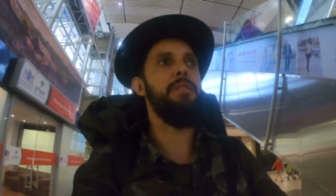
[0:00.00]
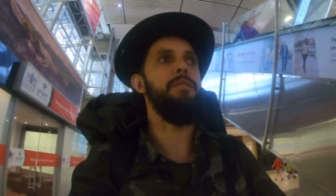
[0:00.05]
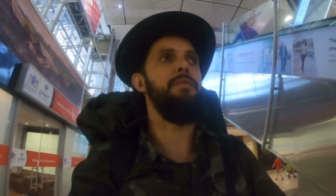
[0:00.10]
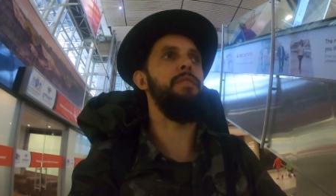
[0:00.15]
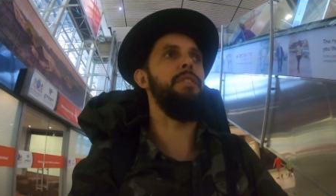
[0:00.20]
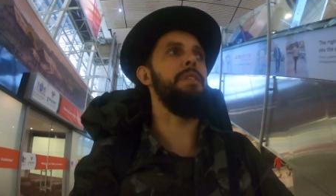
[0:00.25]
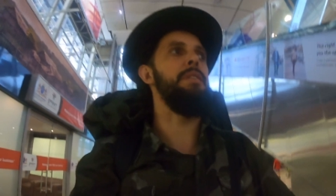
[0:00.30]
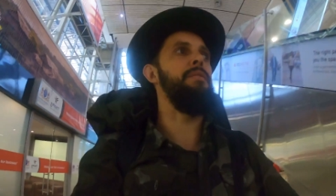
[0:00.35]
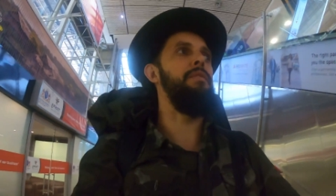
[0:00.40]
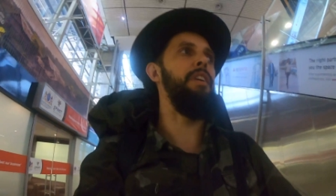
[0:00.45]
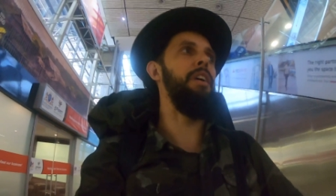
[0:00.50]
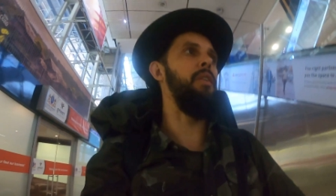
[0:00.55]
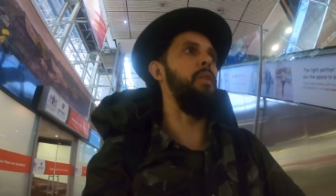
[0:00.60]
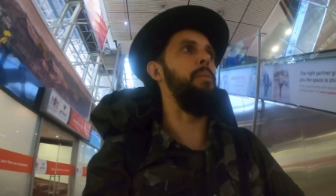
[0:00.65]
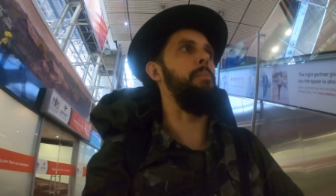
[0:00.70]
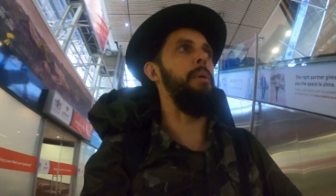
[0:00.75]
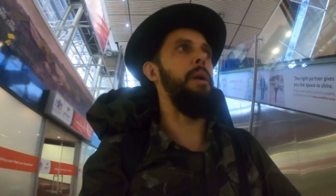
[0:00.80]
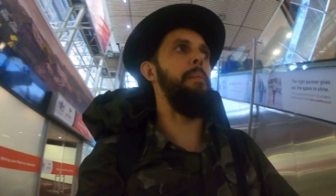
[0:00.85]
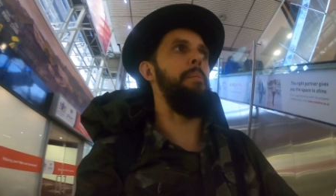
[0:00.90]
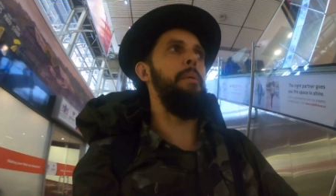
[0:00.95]
se você vai
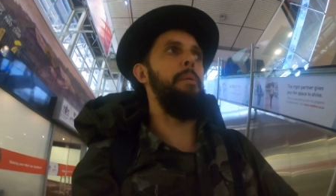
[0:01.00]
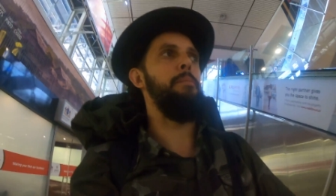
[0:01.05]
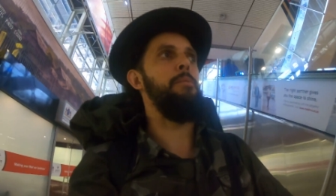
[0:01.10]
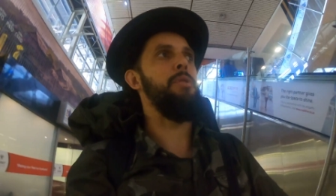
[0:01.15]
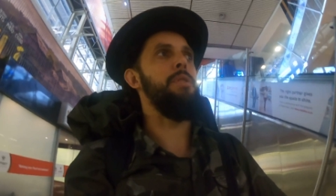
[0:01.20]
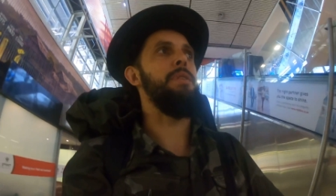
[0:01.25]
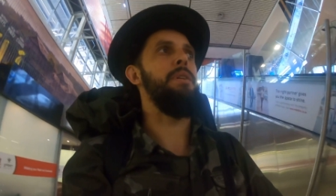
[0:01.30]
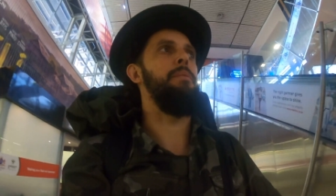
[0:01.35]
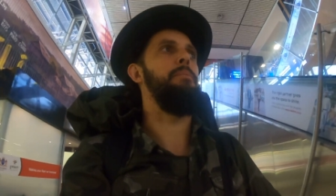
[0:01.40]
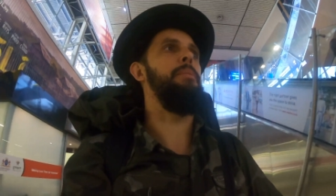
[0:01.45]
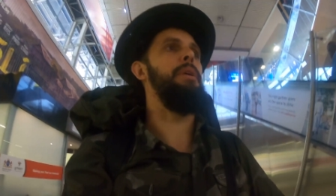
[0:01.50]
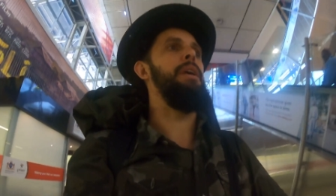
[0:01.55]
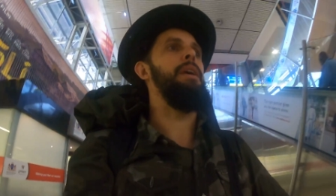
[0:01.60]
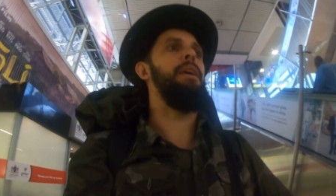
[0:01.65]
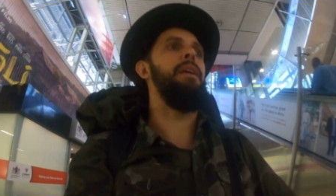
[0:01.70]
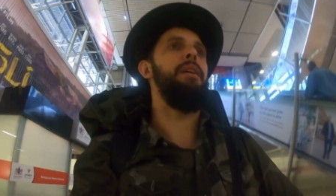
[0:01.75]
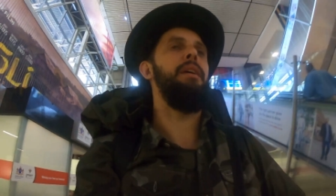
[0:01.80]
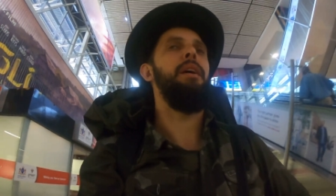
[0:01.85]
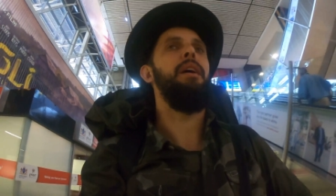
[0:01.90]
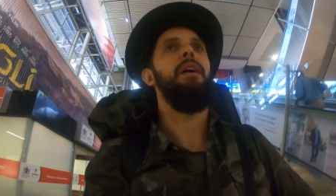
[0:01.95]
comprar para
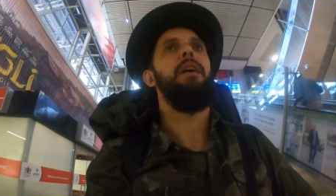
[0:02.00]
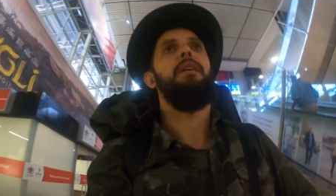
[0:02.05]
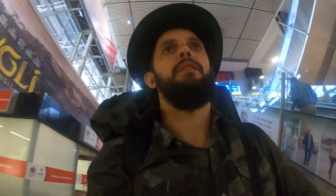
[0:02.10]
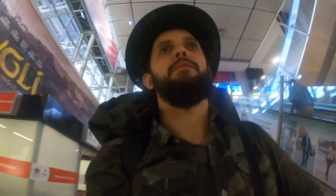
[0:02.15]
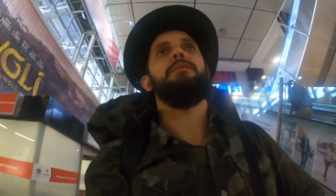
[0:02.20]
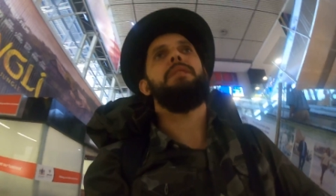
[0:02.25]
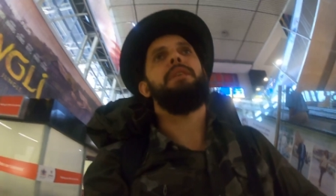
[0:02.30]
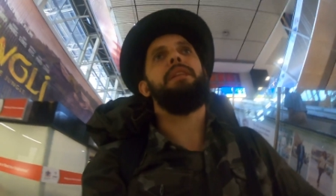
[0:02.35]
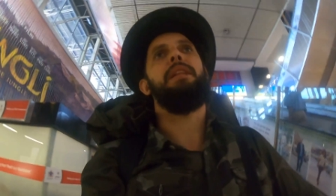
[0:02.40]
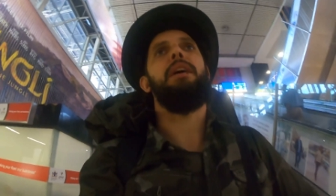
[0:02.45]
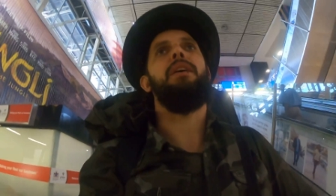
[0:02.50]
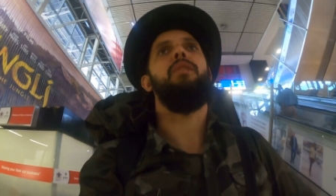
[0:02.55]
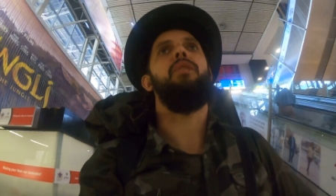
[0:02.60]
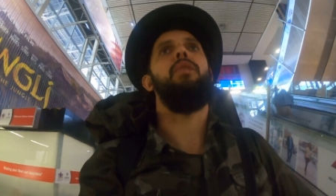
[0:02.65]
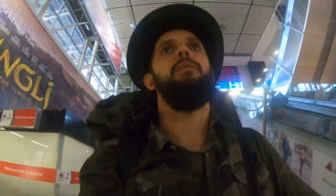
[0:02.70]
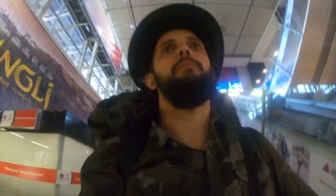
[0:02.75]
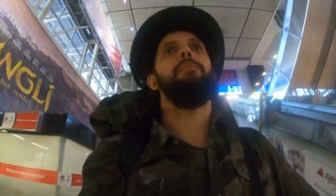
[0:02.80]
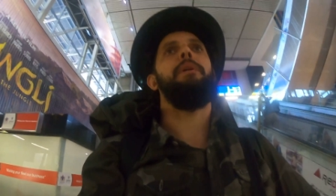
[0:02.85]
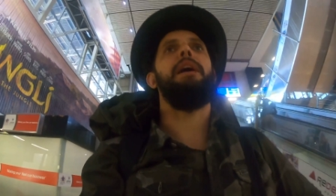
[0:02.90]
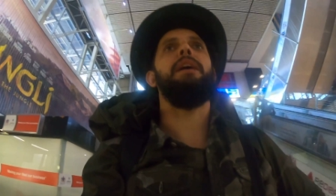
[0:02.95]
Moçambique, você tem que
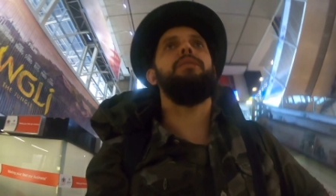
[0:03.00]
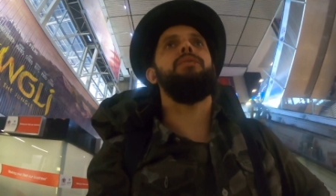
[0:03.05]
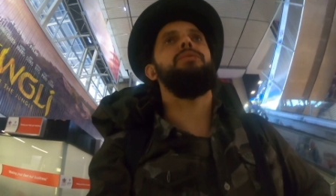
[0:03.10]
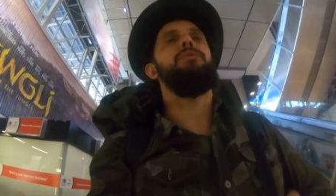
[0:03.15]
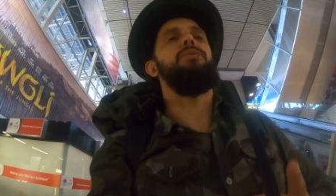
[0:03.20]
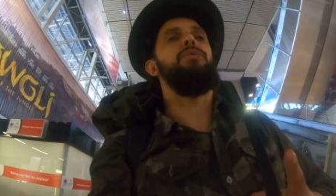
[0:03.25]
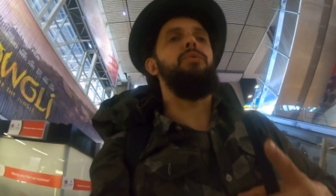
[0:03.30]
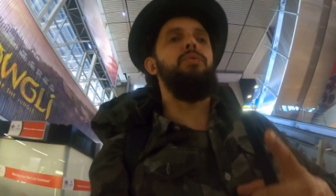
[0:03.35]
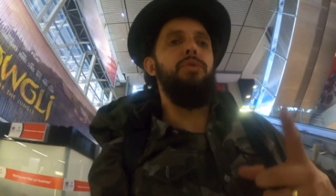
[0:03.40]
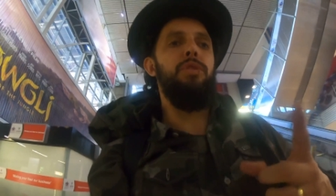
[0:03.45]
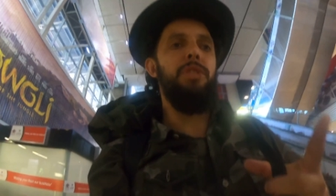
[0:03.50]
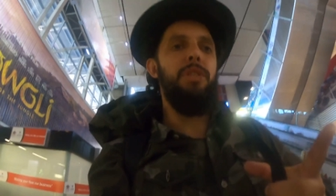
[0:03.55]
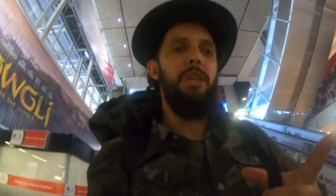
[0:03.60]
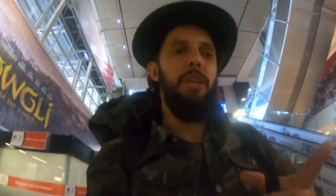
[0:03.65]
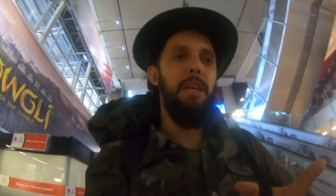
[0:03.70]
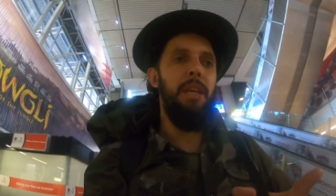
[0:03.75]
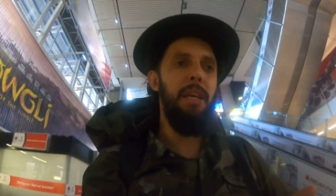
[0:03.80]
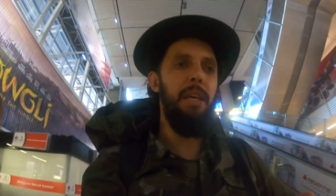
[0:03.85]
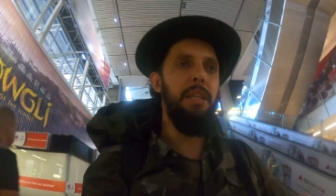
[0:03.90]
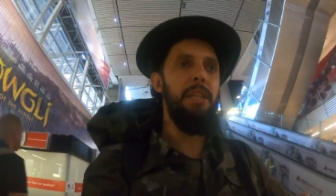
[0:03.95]
comprar o de
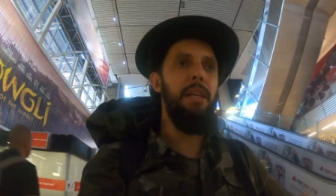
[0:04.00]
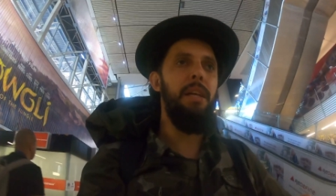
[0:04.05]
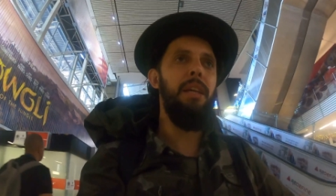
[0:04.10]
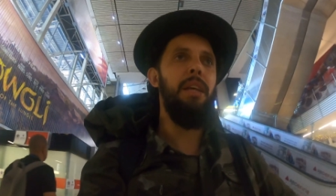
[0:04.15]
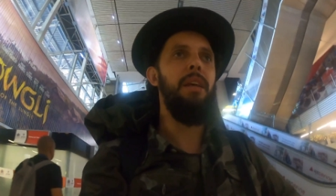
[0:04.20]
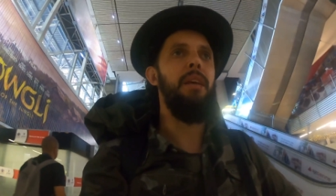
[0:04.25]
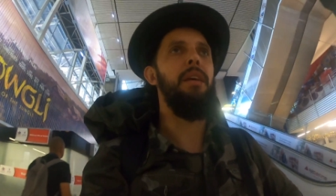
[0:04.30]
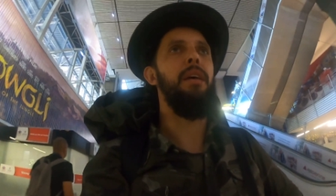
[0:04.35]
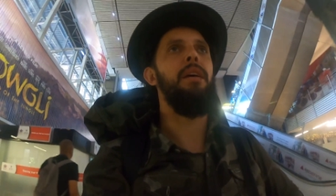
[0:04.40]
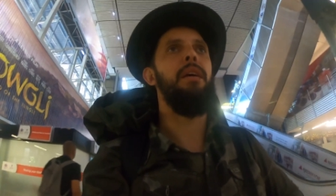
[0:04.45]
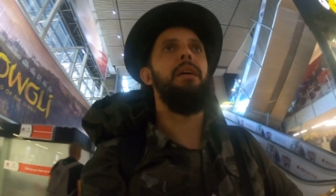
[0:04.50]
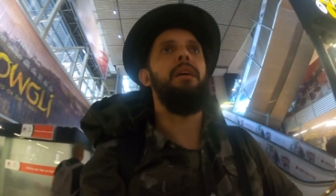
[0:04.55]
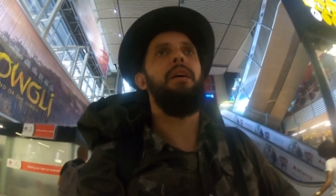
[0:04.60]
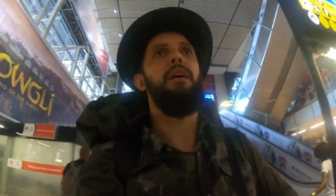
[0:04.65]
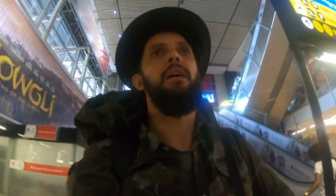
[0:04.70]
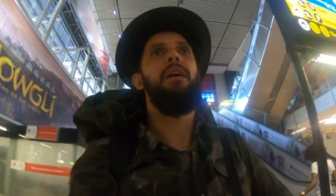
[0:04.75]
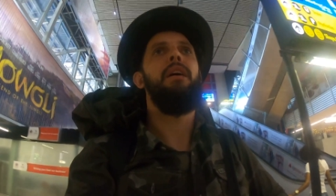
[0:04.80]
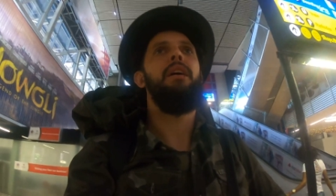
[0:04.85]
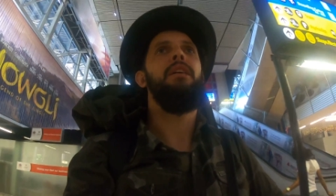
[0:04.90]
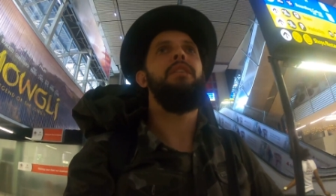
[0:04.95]
ida
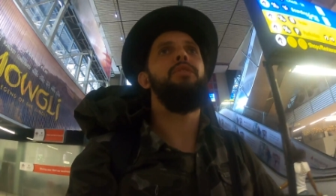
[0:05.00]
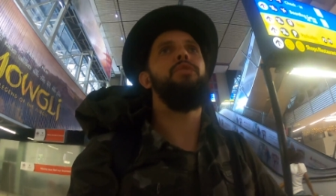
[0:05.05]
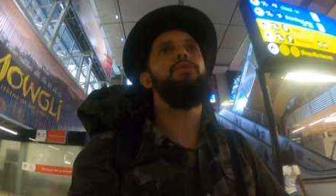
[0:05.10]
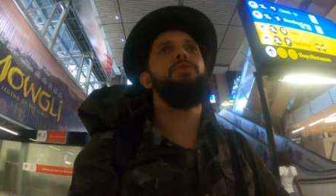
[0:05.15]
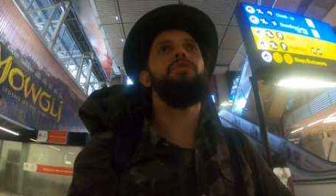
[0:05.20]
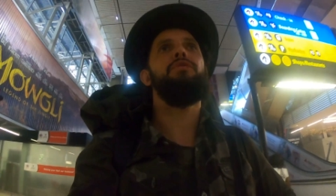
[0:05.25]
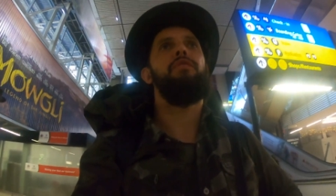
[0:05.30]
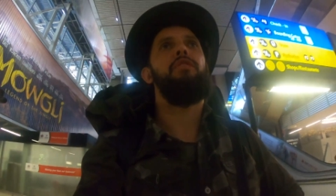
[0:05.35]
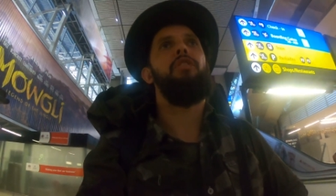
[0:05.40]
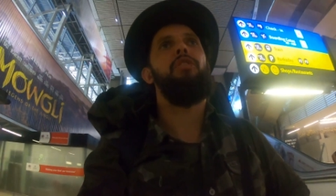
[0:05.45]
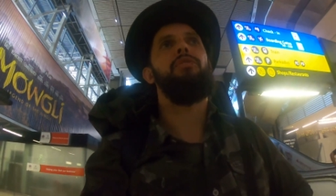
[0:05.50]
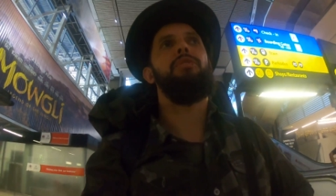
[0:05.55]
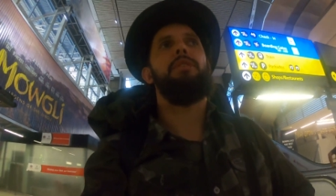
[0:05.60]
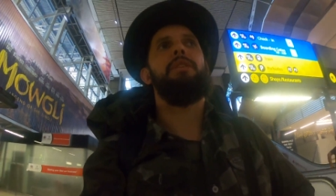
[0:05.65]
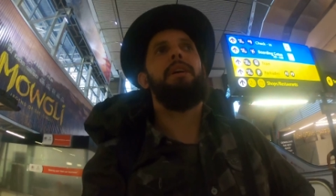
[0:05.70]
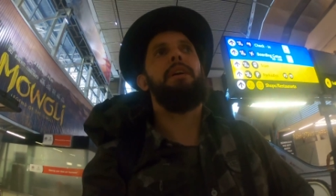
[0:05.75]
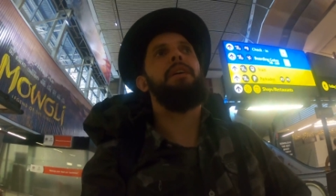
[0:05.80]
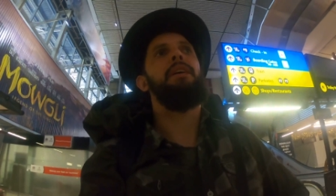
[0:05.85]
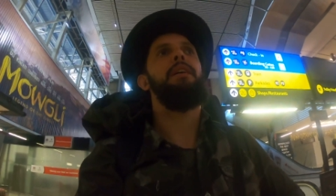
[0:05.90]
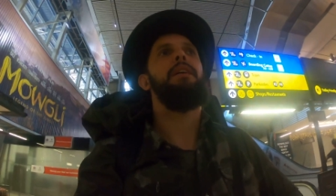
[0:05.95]
e o de volta.